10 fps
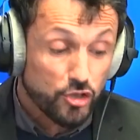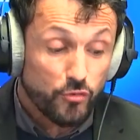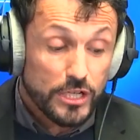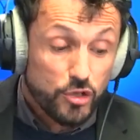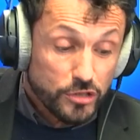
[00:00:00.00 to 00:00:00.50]
Hein. Je
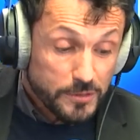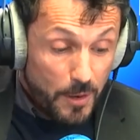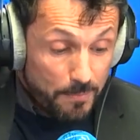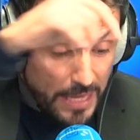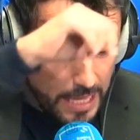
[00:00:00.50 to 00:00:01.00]
voulais juste
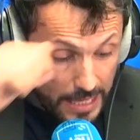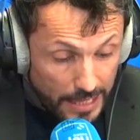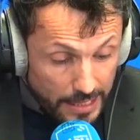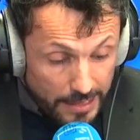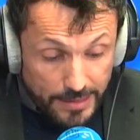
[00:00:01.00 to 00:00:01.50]
me...
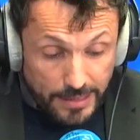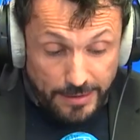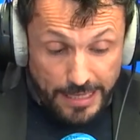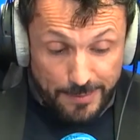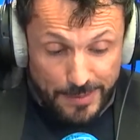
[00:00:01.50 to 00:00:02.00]

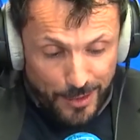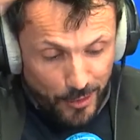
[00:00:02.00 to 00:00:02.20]
Et mais